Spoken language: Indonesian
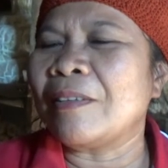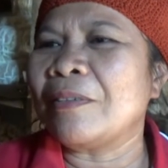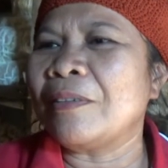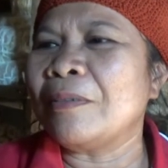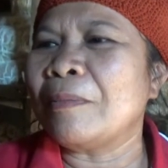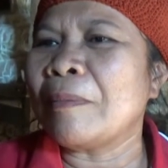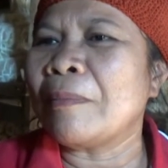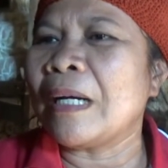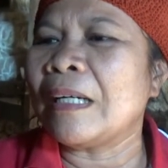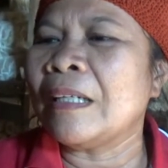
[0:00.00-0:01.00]
Dulu
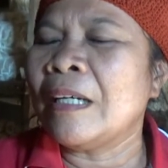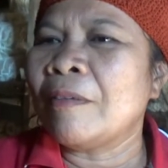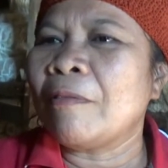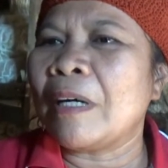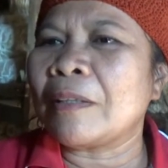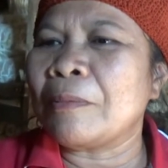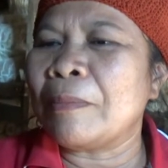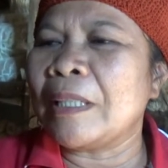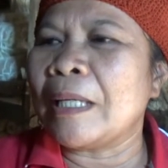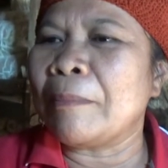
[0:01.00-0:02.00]
memang waktu
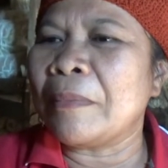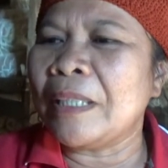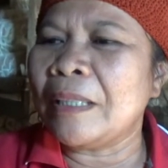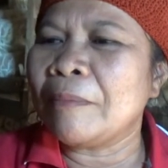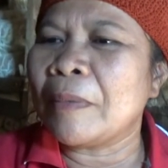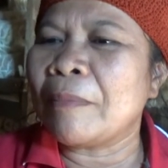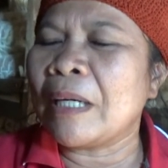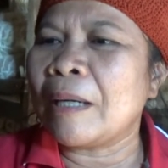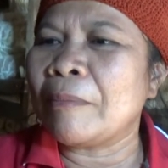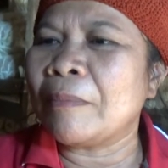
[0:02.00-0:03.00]
pandemi
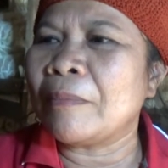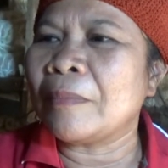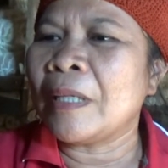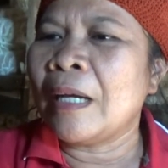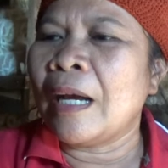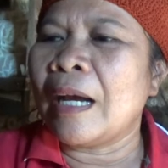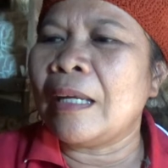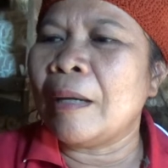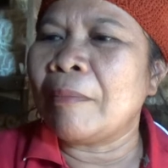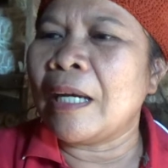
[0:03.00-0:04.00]
memang kami
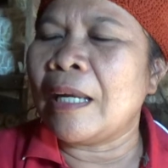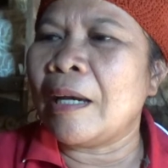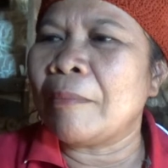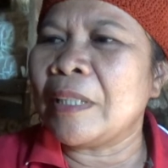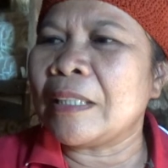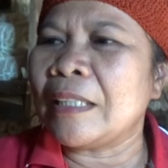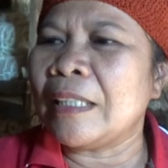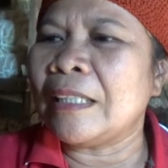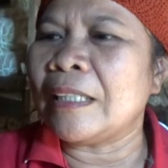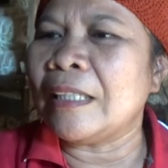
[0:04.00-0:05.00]
ada mengalami
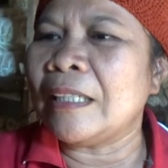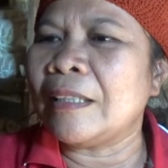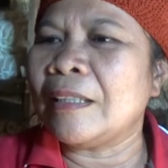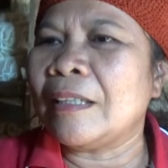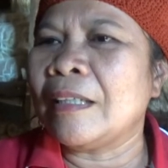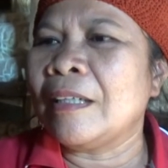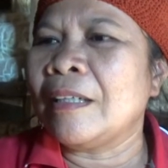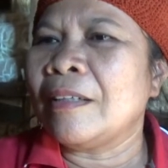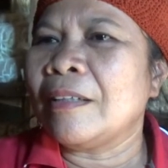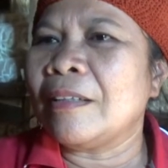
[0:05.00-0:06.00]
sedikit
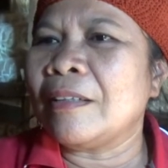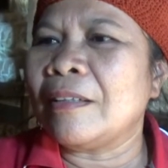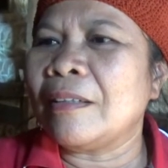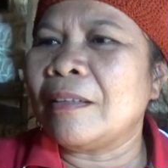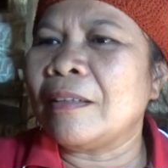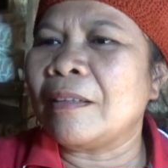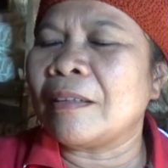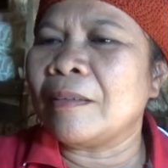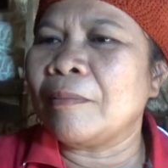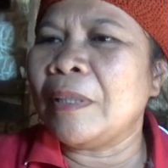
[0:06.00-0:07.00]
uh,
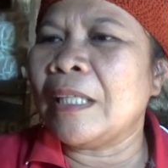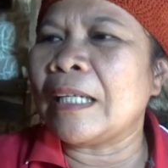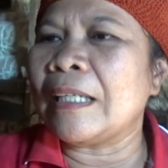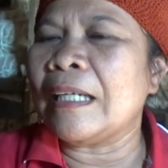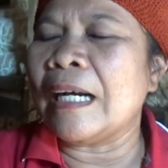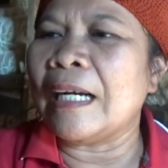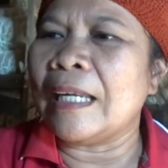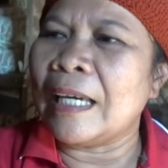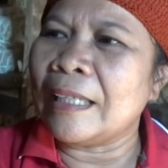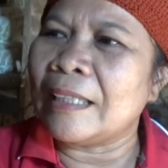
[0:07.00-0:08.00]
bilang
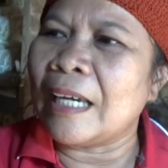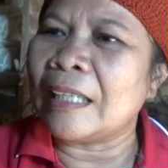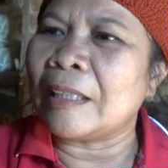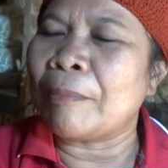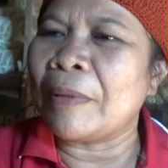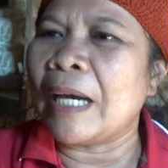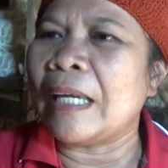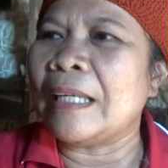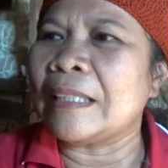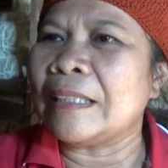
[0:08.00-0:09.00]
kegagalan enggak tapi
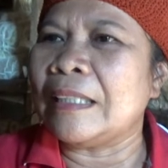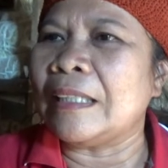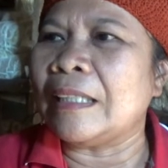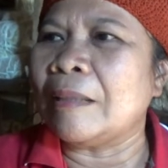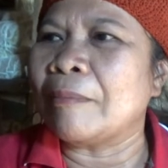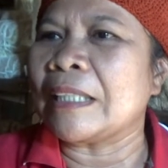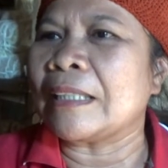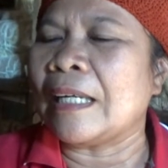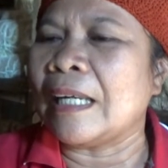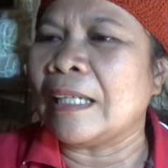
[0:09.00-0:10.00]
ada sedikit
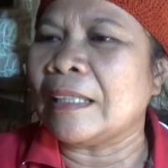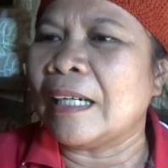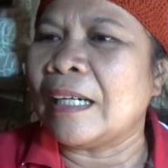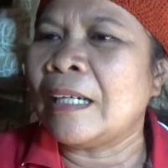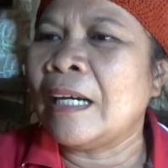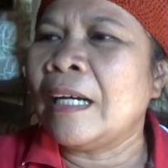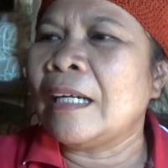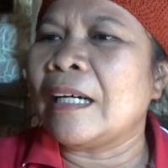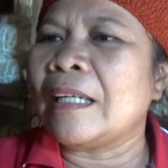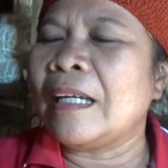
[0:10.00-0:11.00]
masalahnya
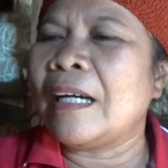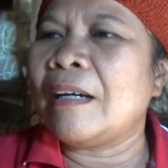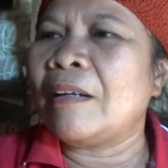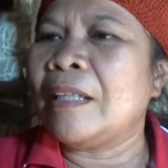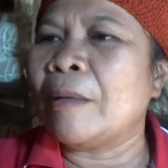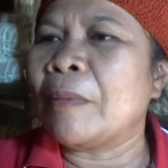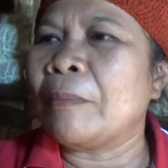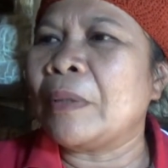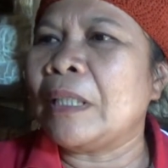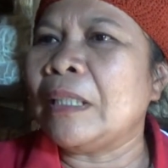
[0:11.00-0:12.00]
karena yang
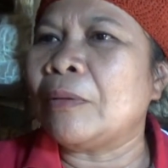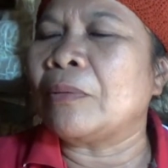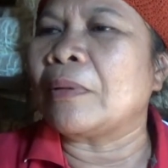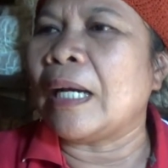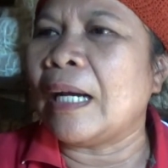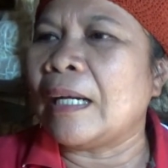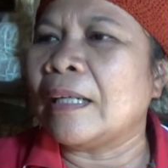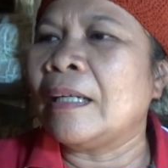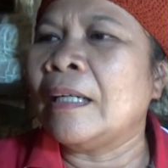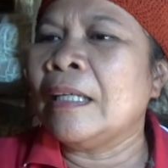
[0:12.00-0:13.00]
membeli kurang.